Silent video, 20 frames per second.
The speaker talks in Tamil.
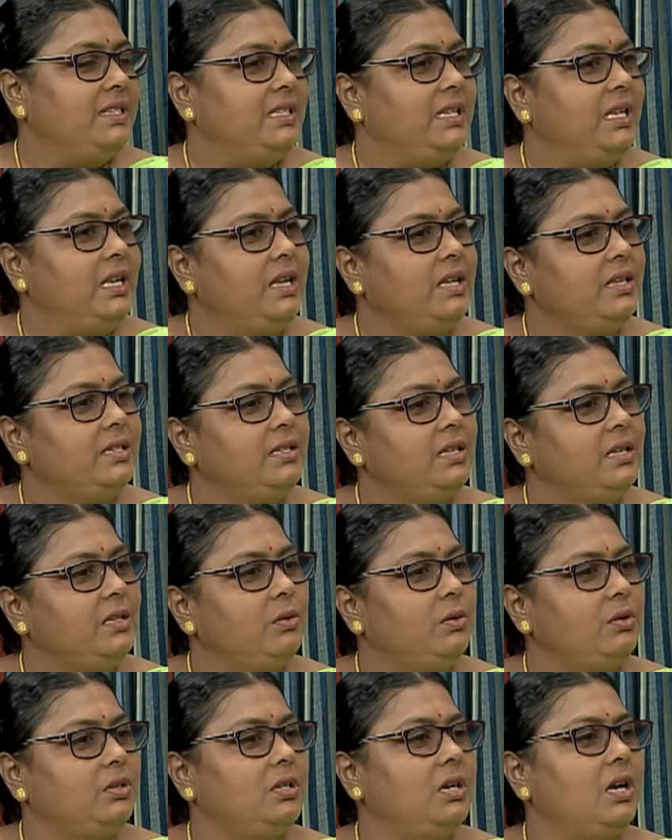சில
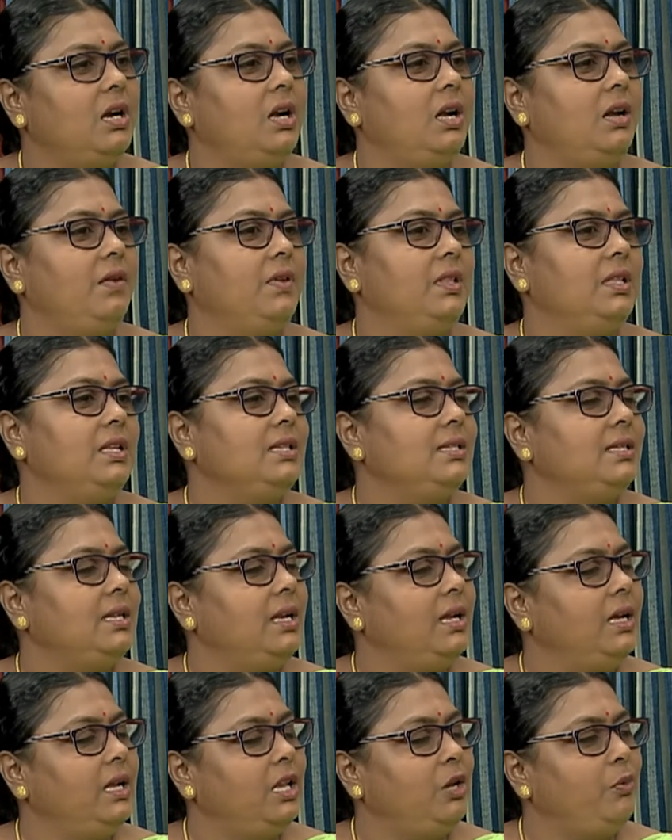சீதோஷ்ணங்களில் வந்து
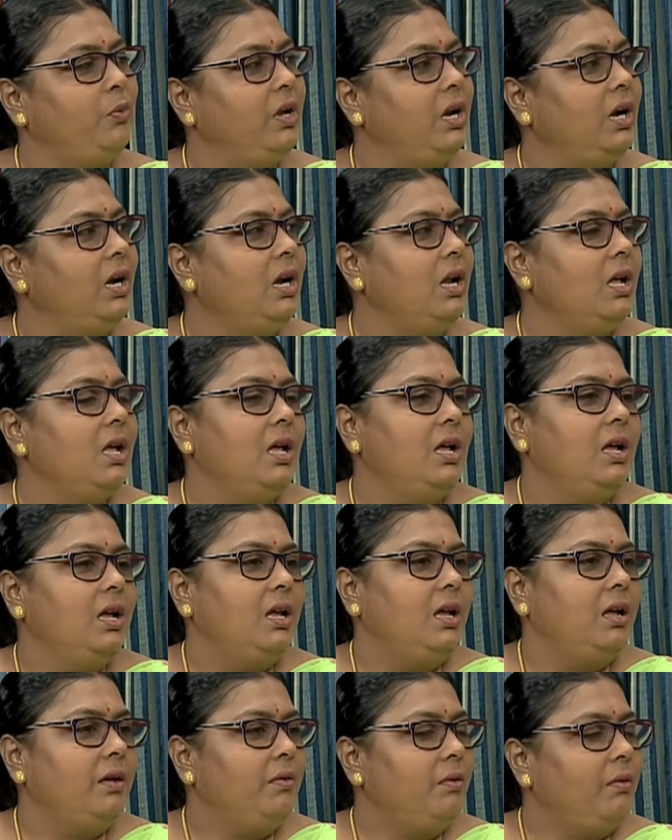சில கிருமிகள்
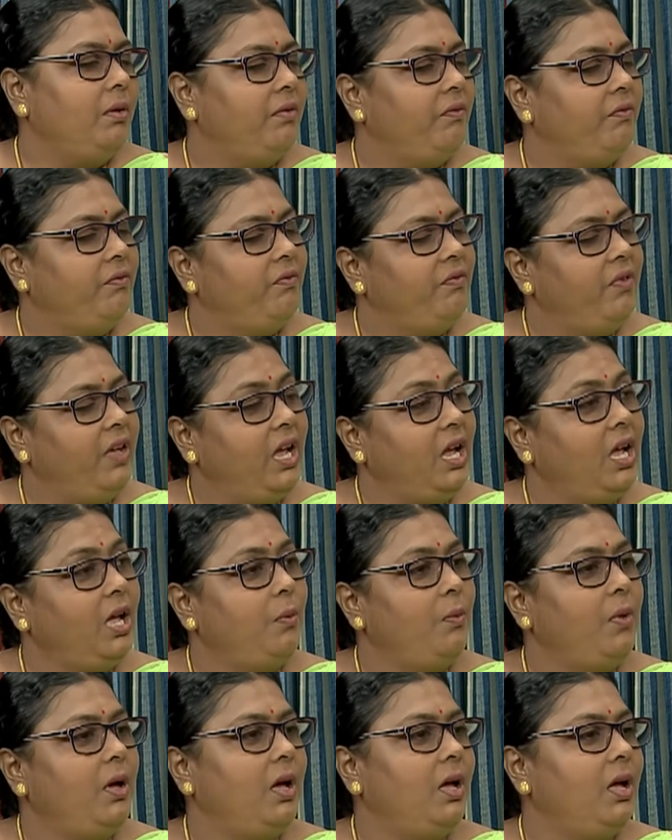
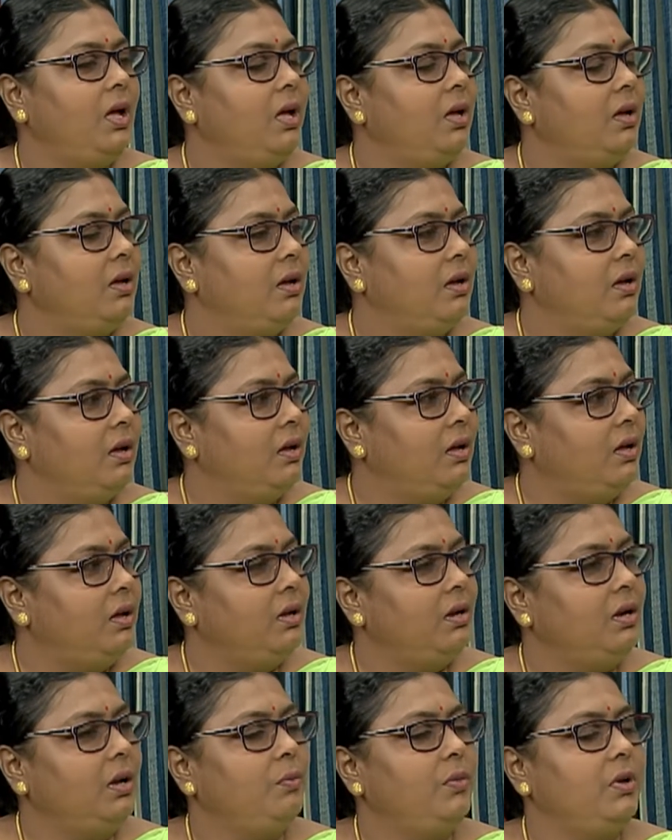வேகமாக
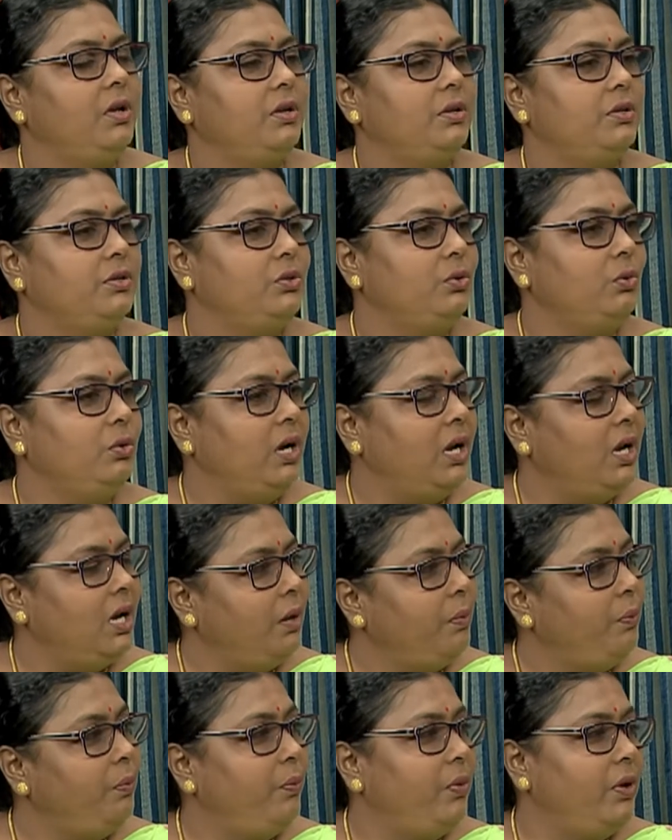நம்ம
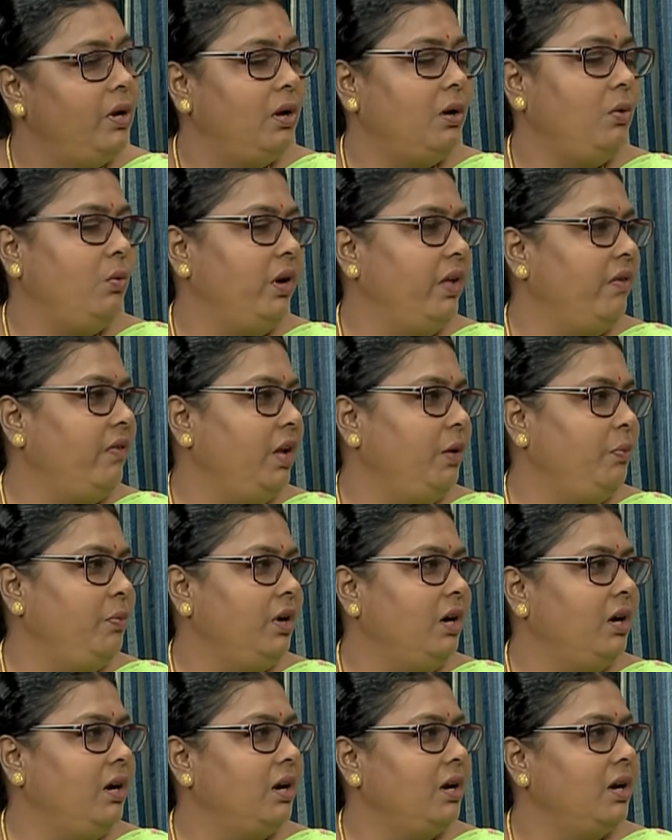சூழலில் பெருகக்கூடிய
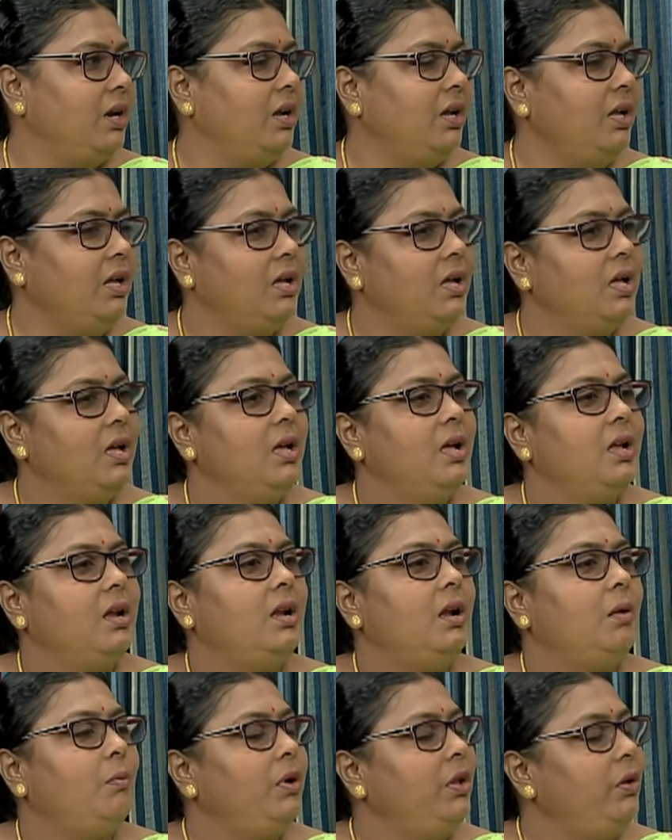வாய்ப்புகள் இருக்குது
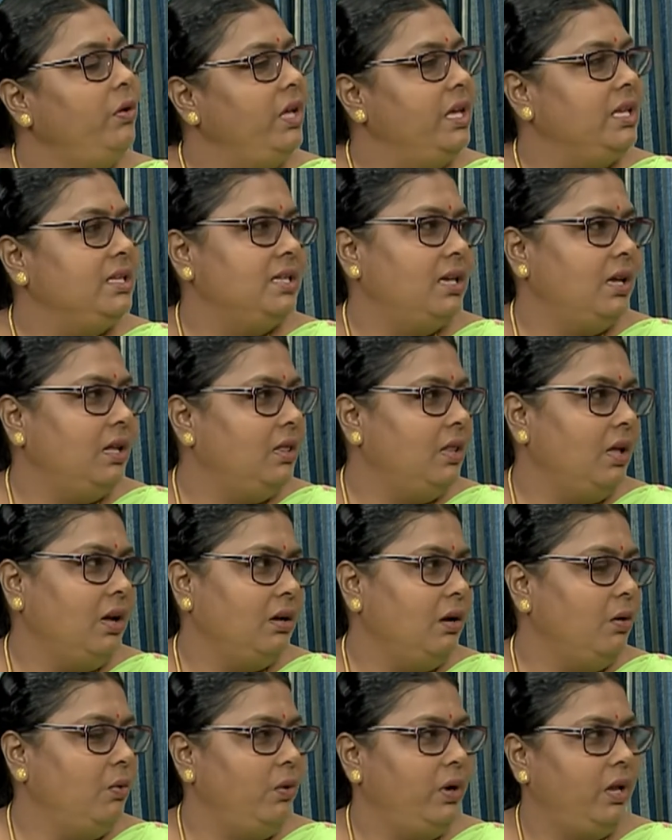நம்மளையும் ஈஸியாக
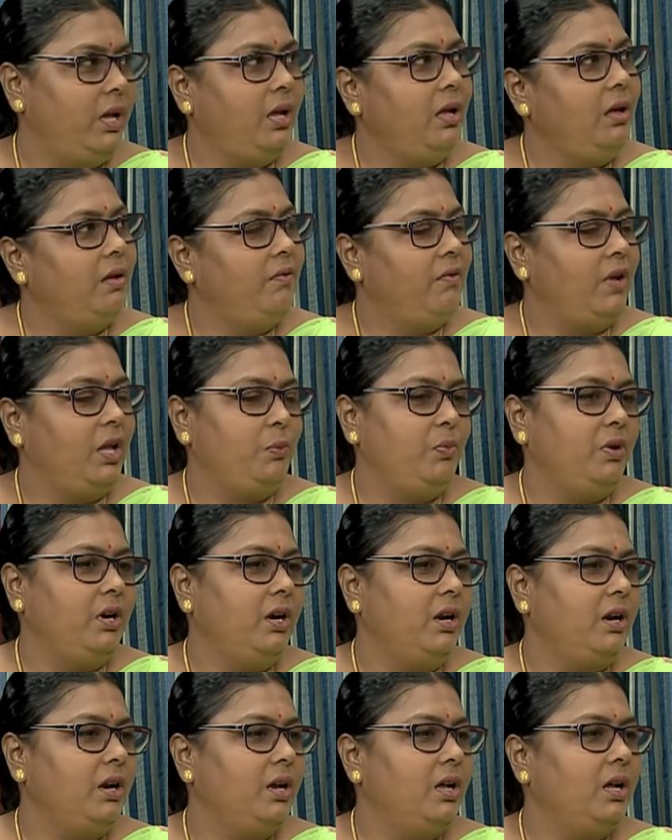தாக்கக்கூடிய
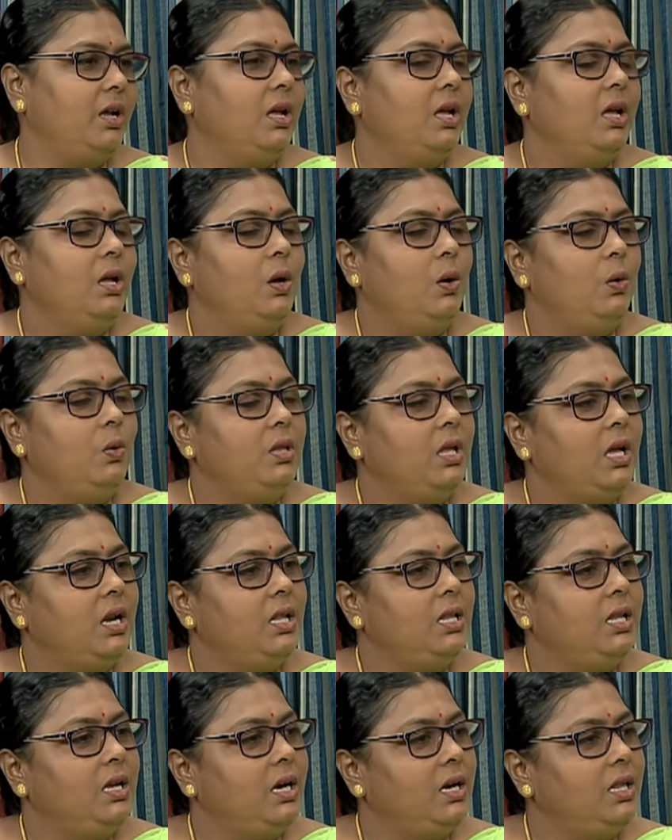வாய்ப்புகள் இருக்குது
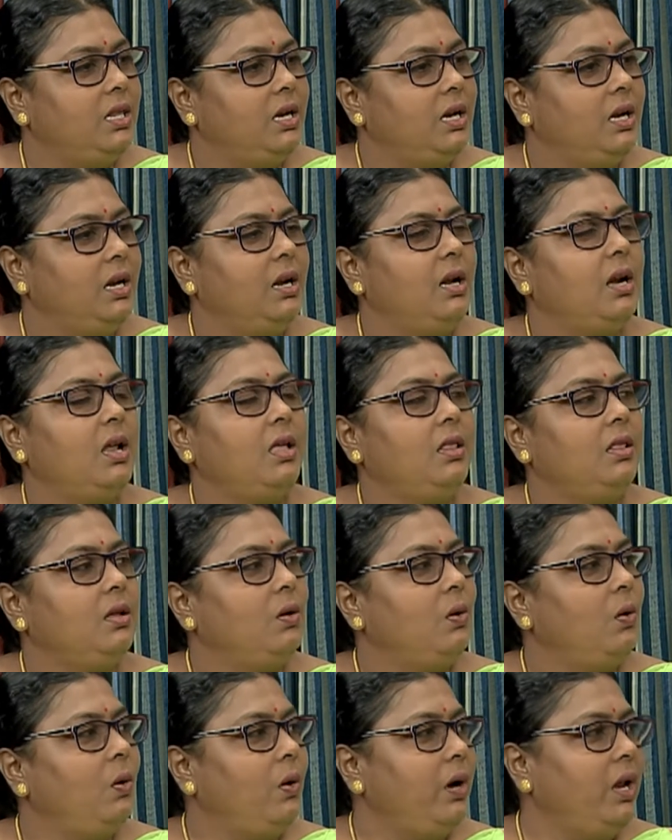உதாரணத்துக்கு எடுத்துக்கிட்டிங்கன்னா இந்த
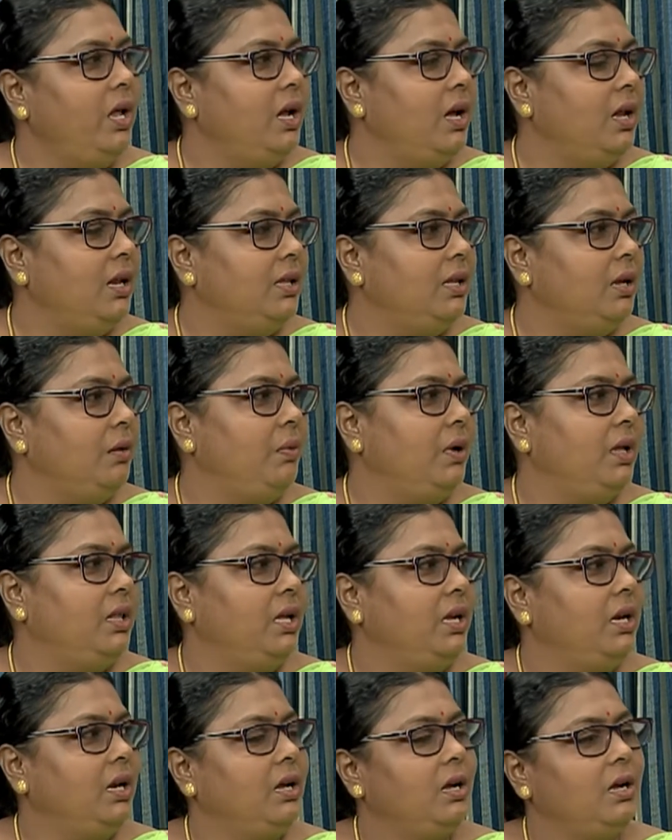கோடை காலத்தில்
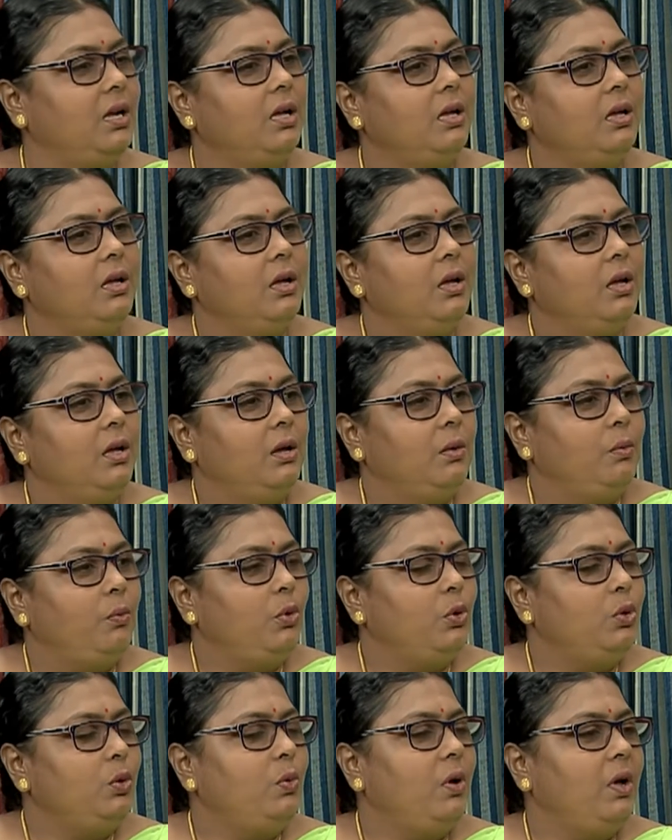பார்த்திங்கனாக்கா
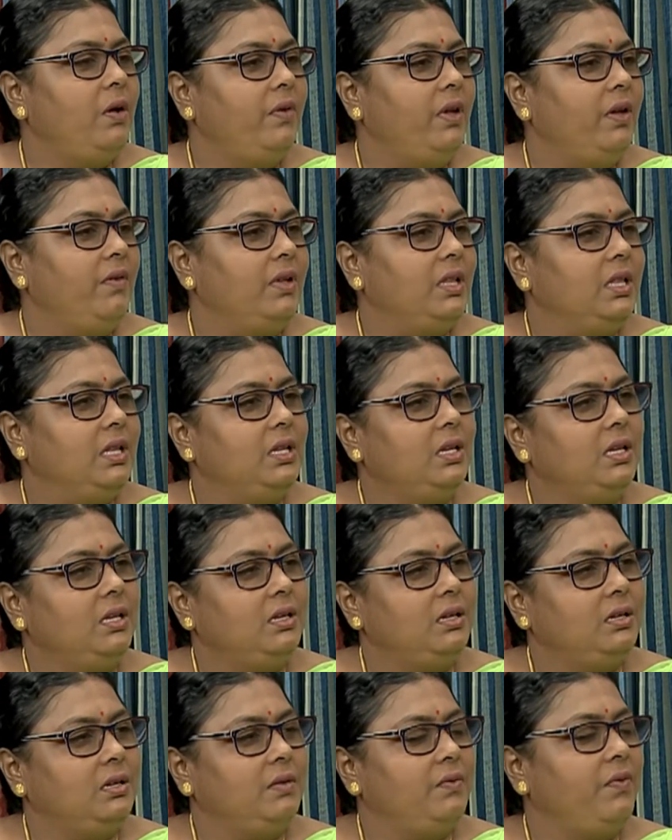பொதுவாகவே வந்து
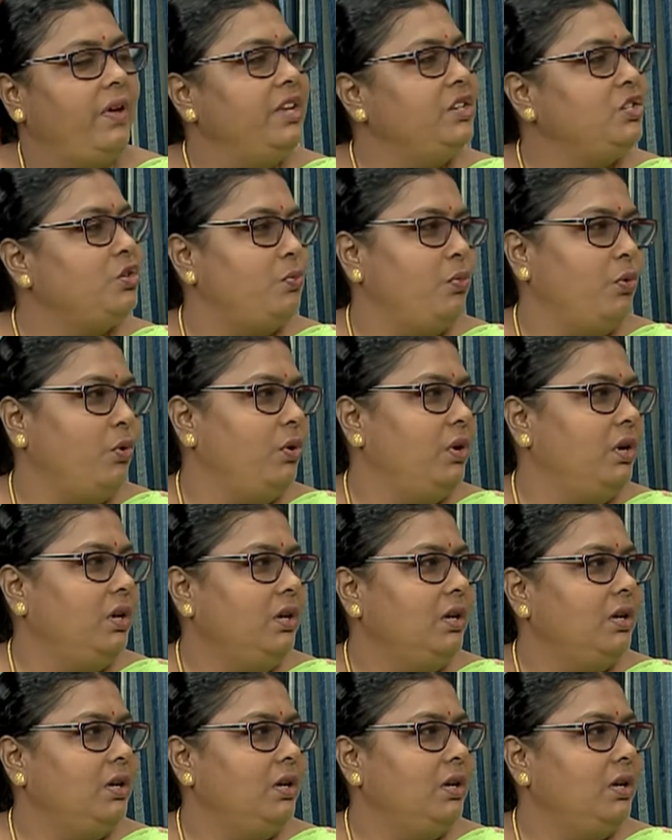வயிற்றுப்போக்கு